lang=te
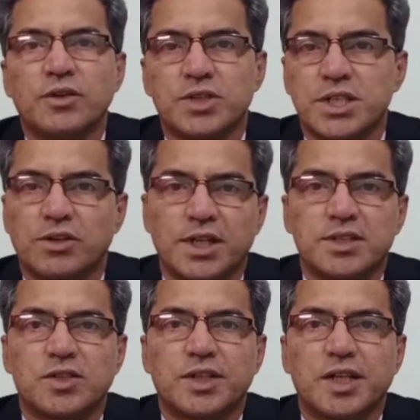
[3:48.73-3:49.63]
వచ్చే
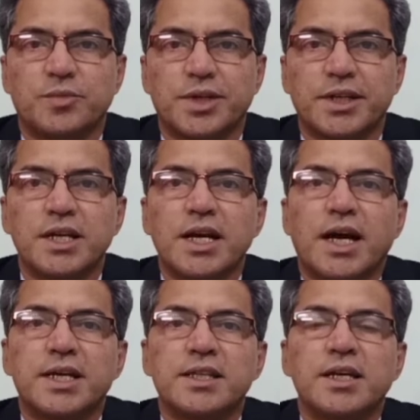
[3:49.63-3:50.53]
అవకాశాలు ఉన్నాయన్నమాట
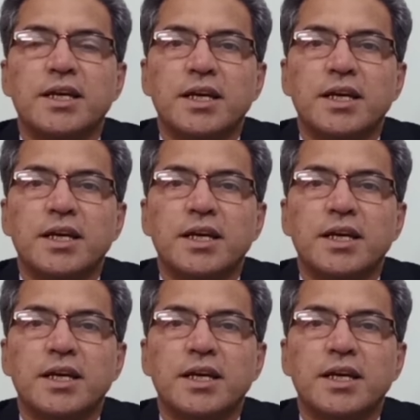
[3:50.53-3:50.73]
అయితే